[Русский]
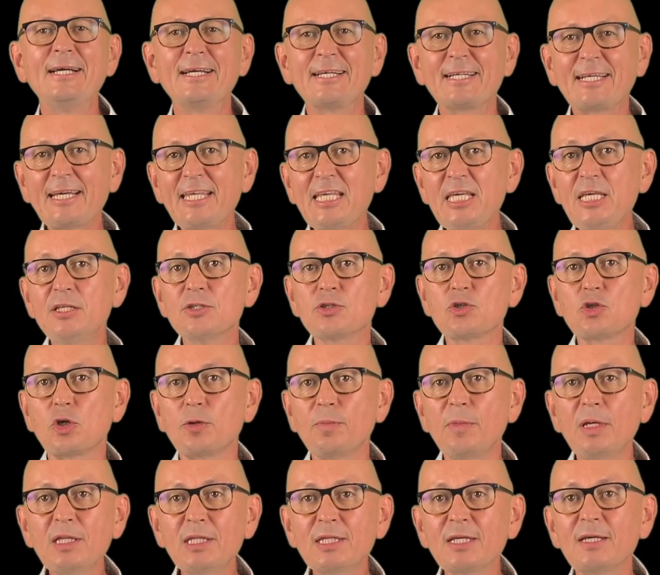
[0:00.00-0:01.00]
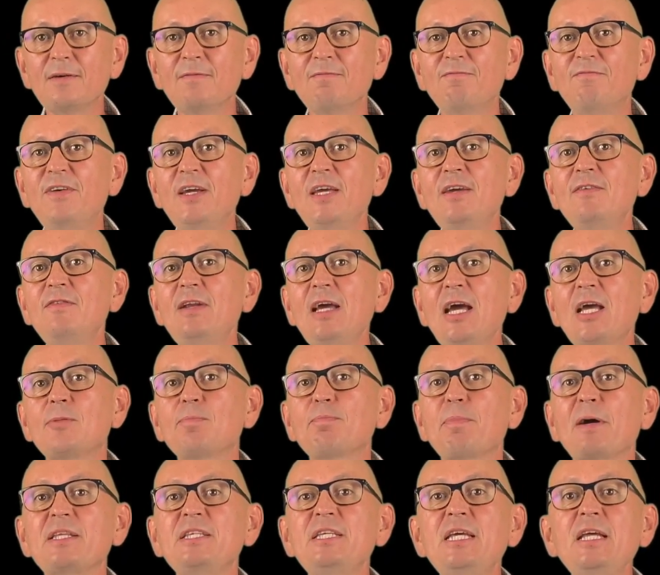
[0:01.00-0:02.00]
Какие инструменты выявляют
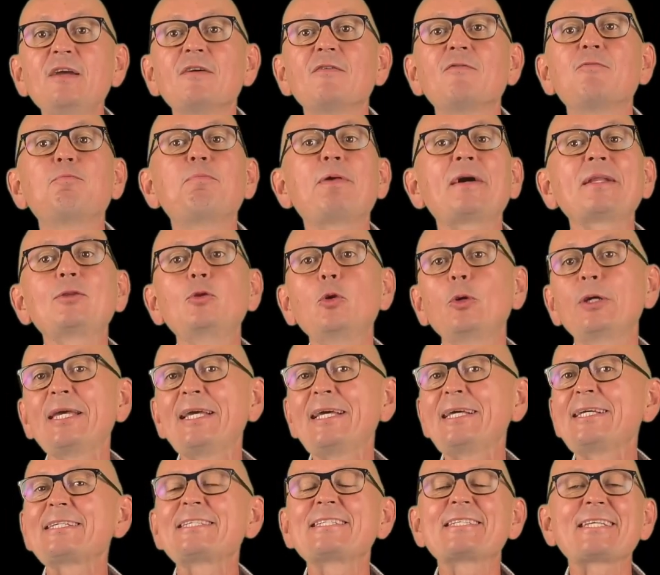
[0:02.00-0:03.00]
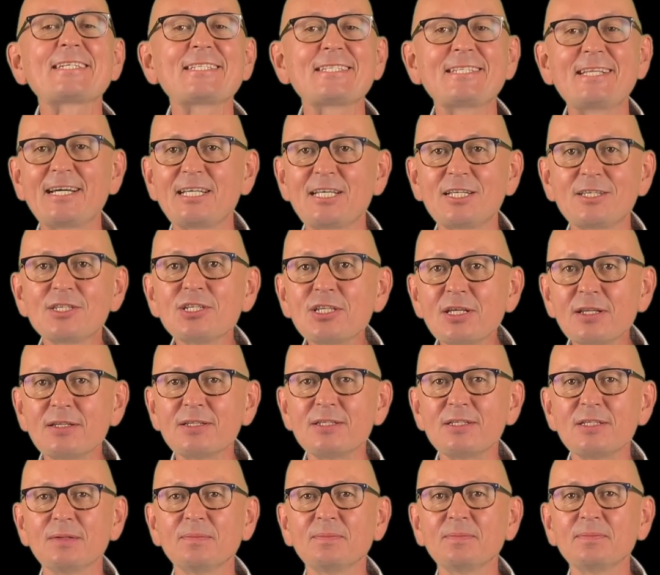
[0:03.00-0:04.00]
потери в потоке создания
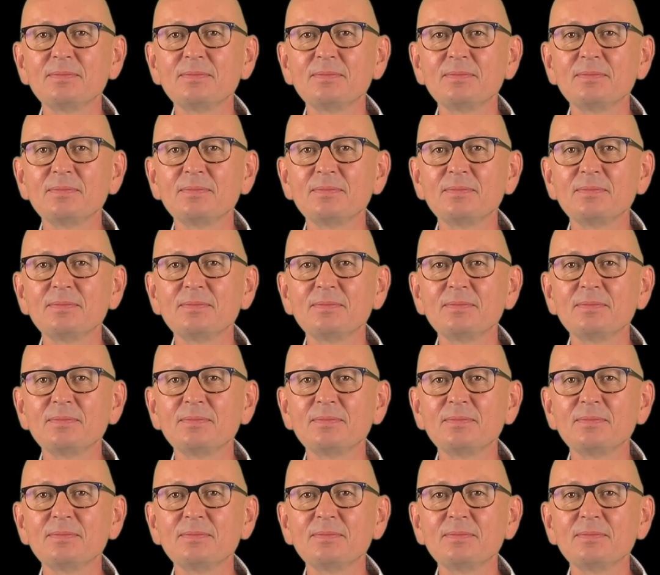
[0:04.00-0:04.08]
ценности?